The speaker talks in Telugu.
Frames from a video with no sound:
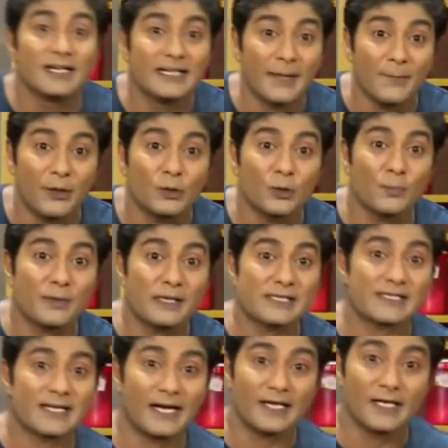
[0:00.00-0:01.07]
టమాటో
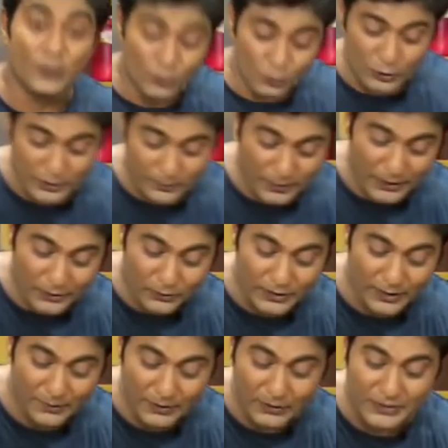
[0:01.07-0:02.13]
పేస్ట్ అంటే ఉల్లిపాయలు
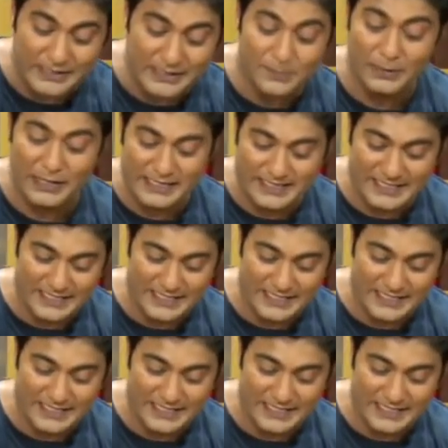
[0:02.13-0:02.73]
టమాటో వేసి పేస్ట్